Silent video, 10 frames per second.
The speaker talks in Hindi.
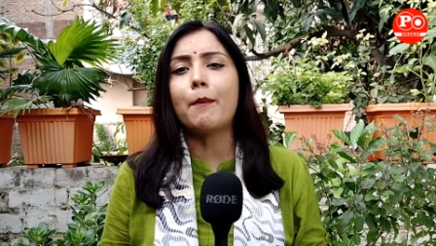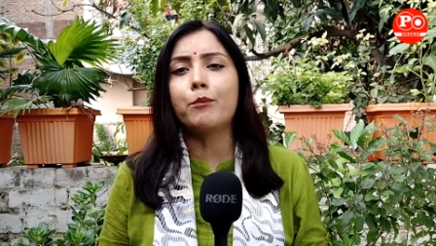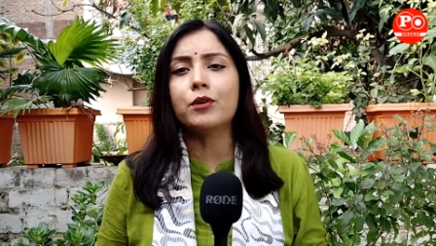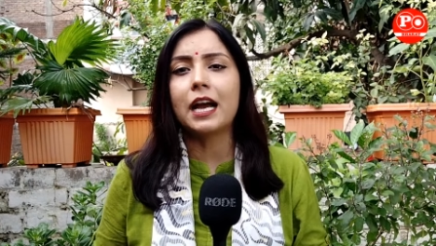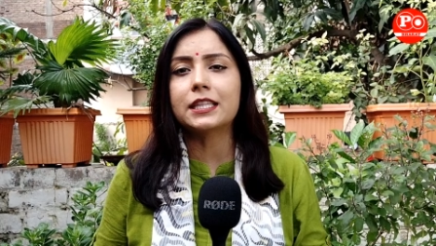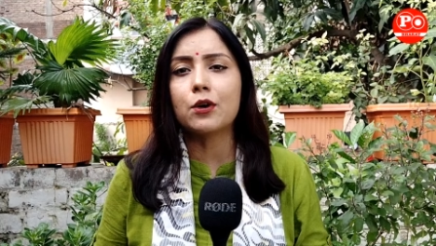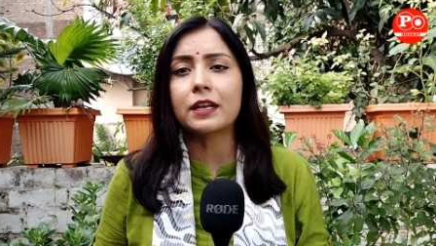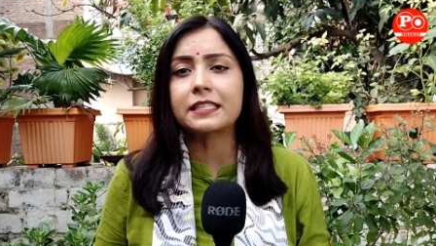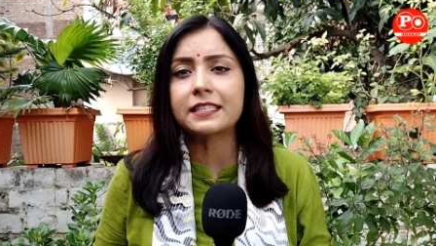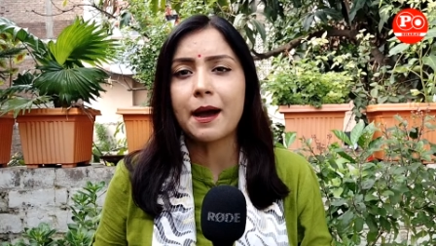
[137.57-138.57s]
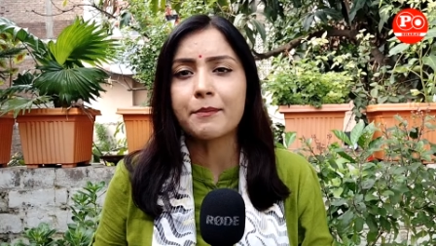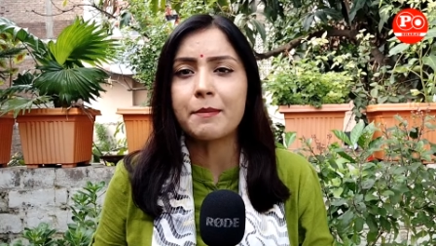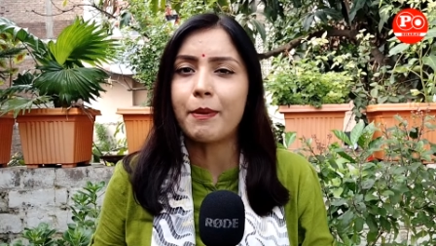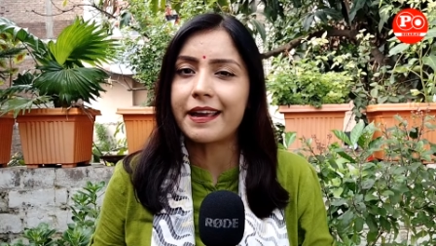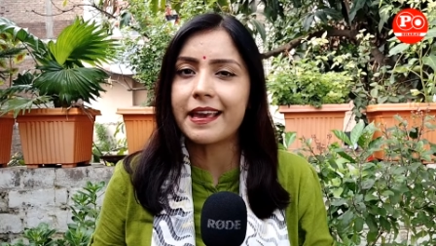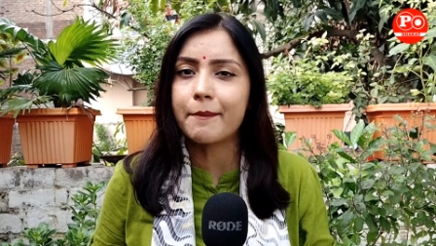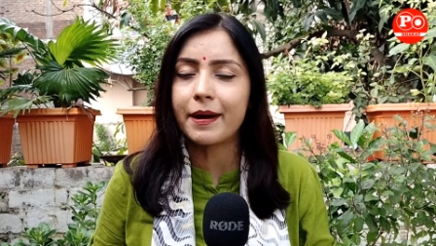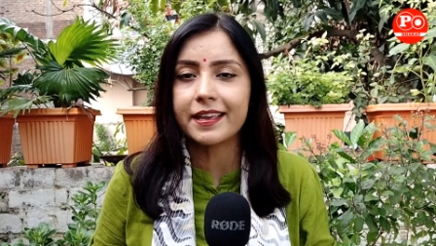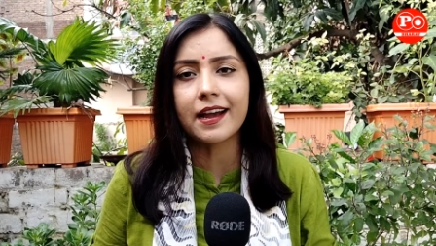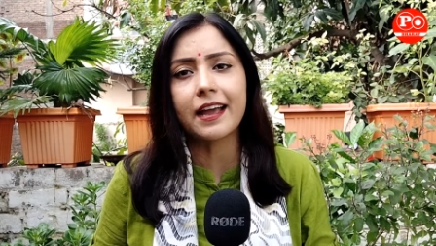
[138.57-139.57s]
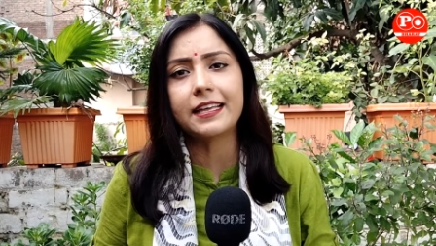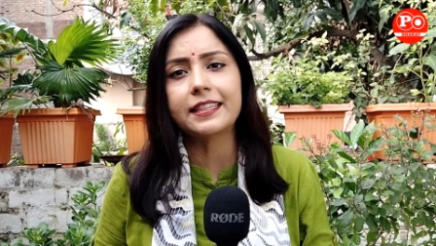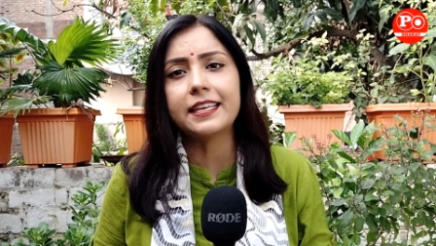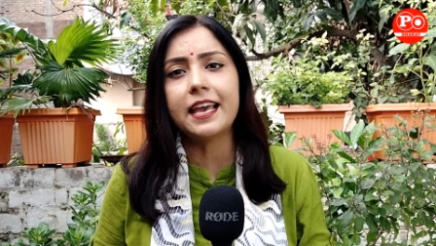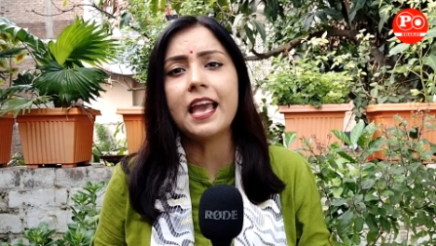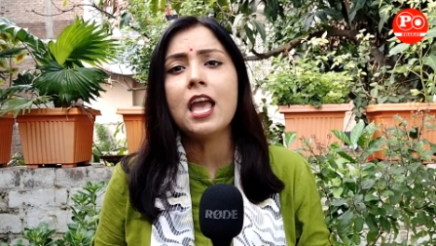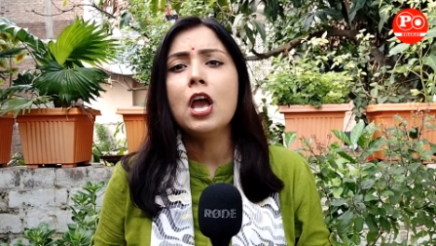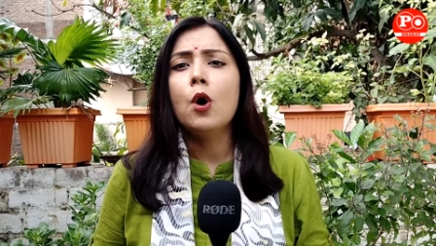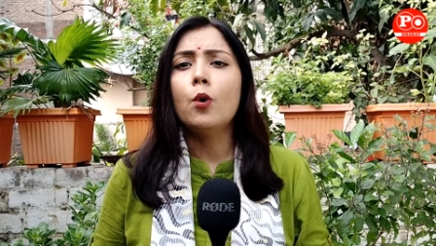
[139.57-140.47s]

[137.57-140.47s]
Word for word: पप्पू यादव के सामने भैया भैया कहती हैं